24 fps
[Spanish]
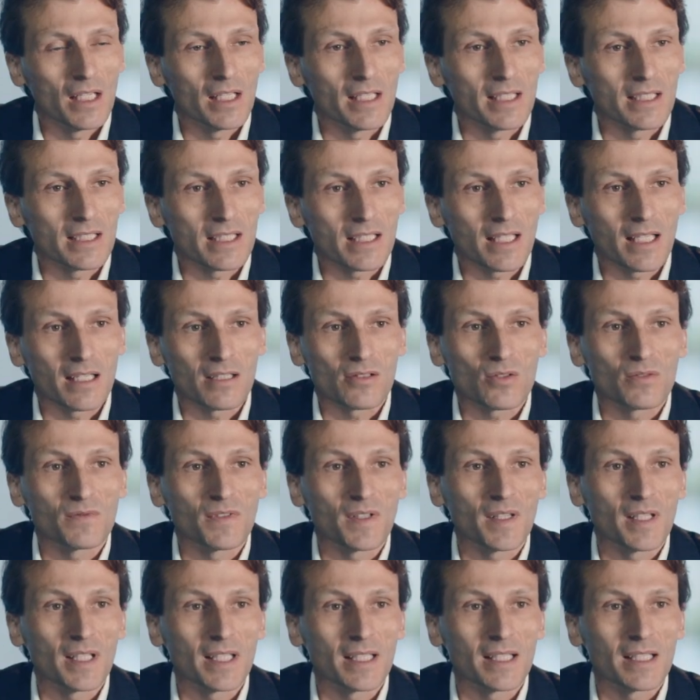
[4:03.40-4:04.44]
eh, sean
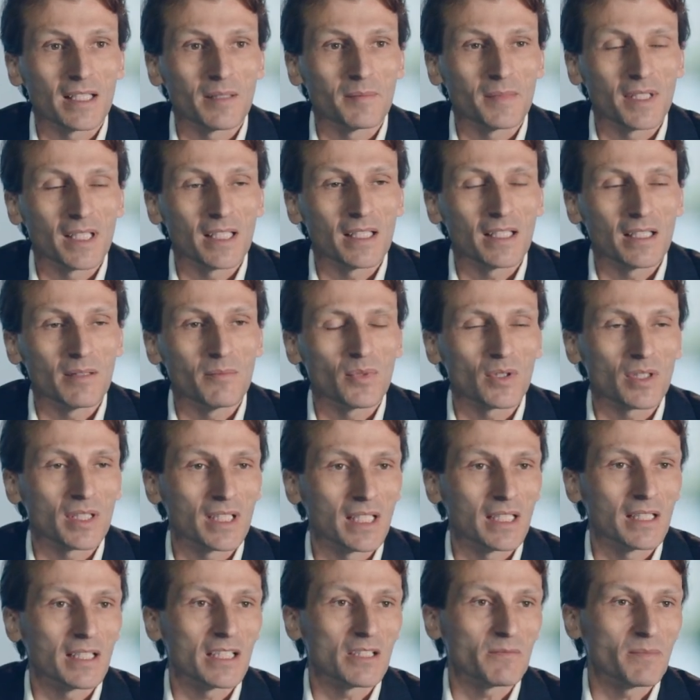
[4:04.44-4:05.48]
suficientemente
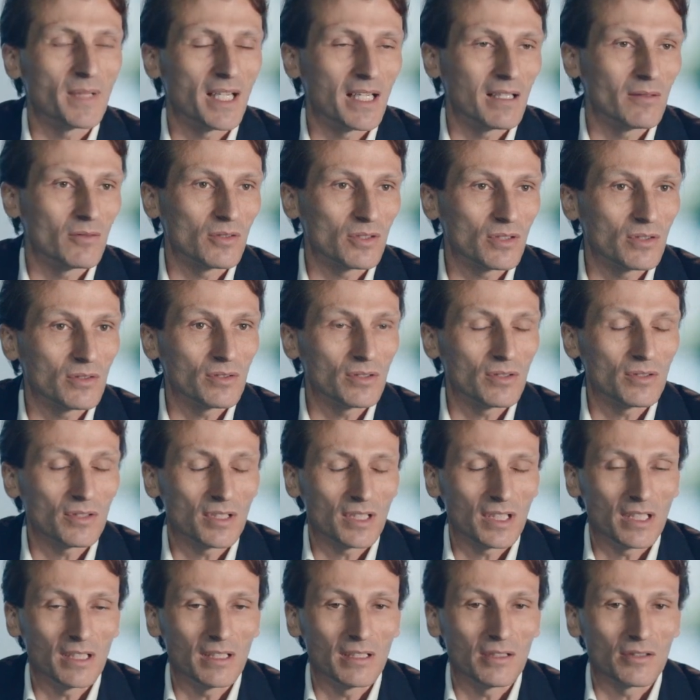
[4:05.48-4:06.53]
importantes para
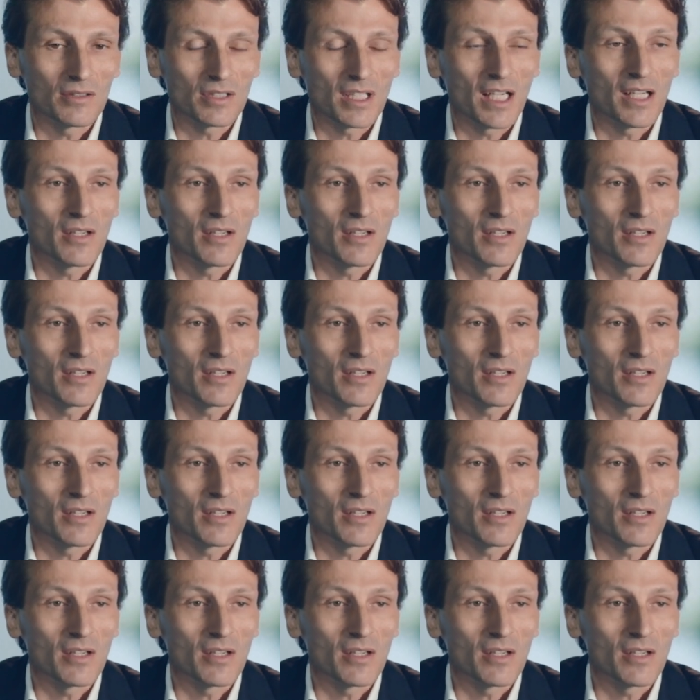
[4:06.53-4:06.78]
vosotros y os